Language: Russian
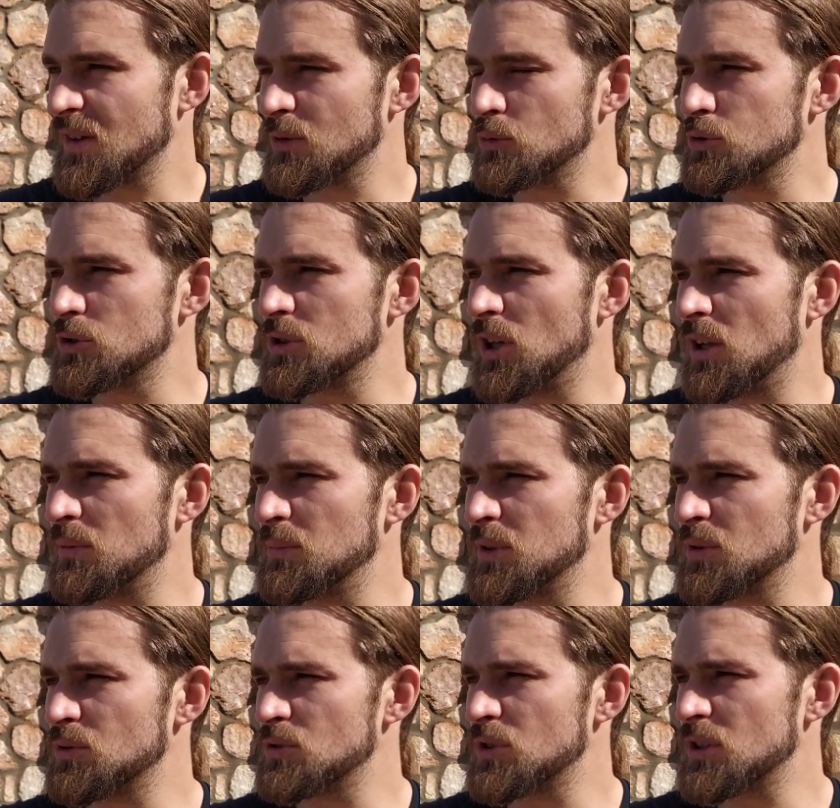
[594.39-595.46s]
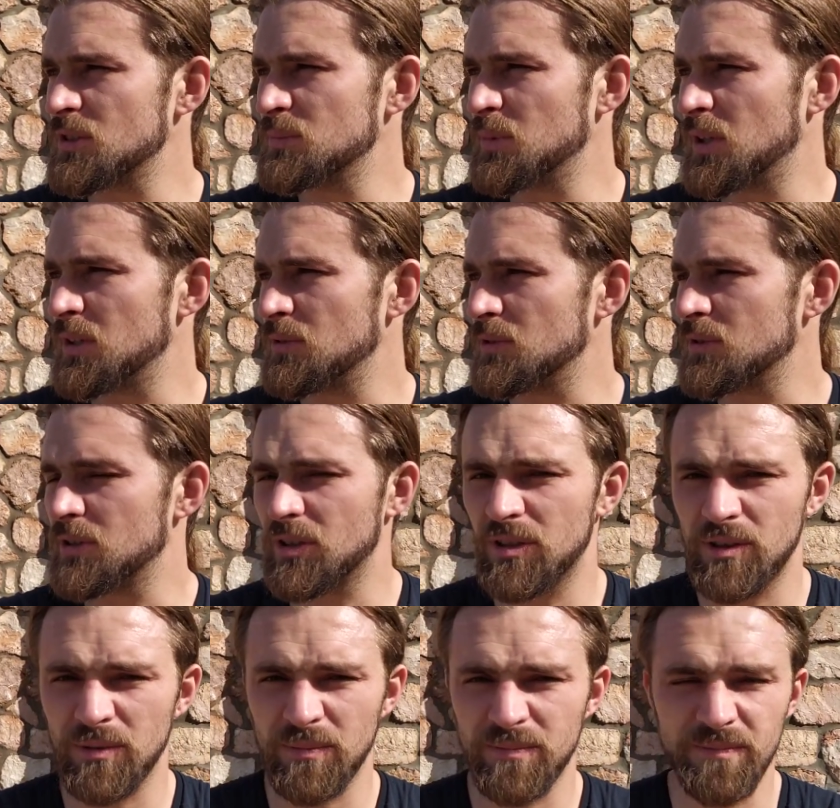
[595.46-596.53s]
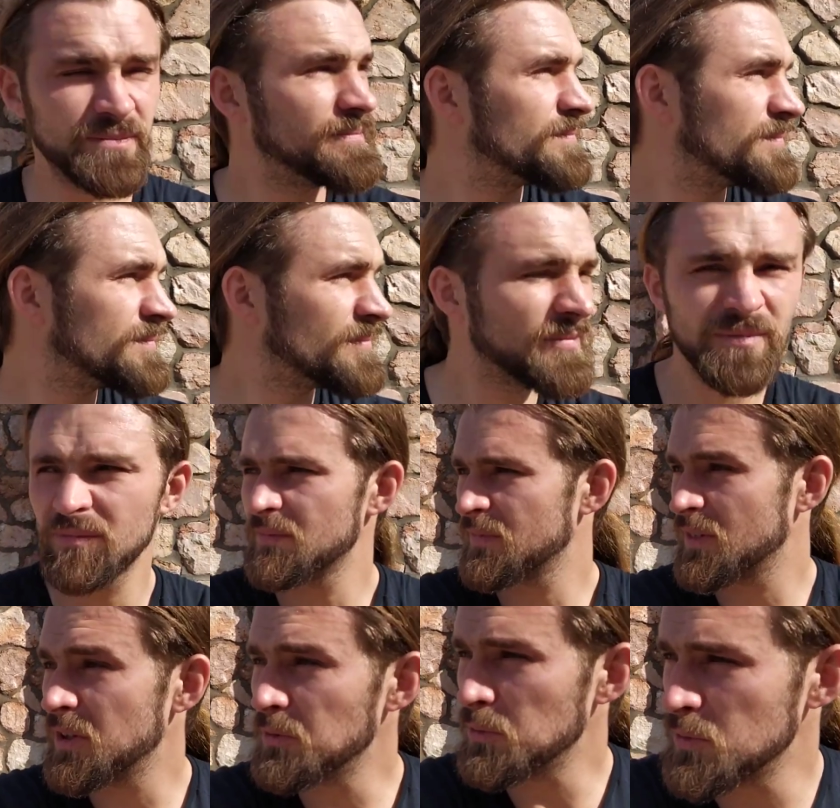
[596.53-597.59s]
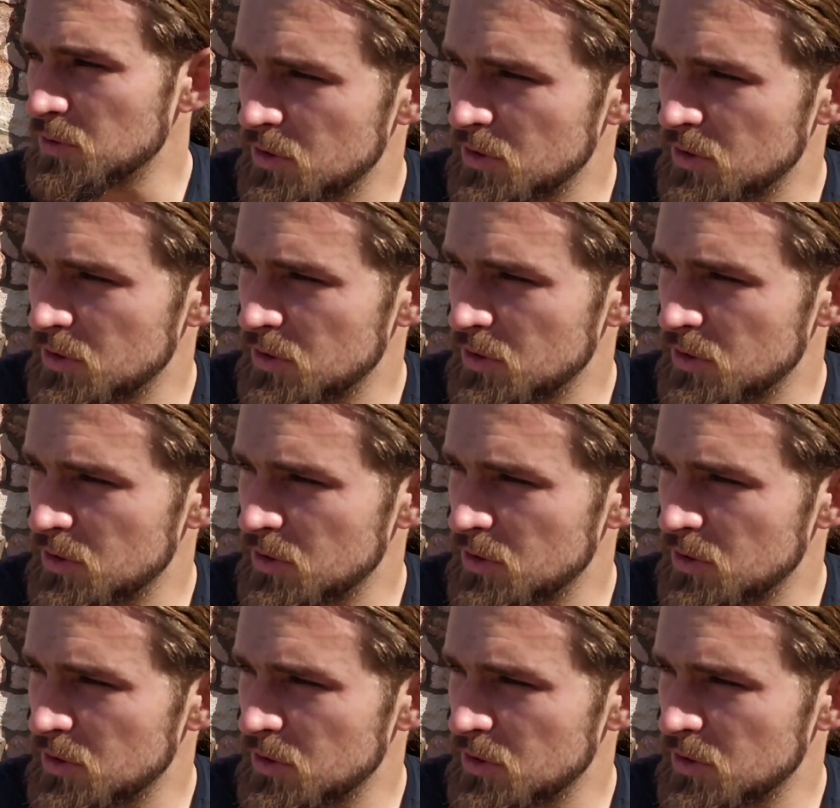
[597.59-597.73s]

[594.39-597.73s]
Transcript: Устал меня уже размаривать на этом. Да вон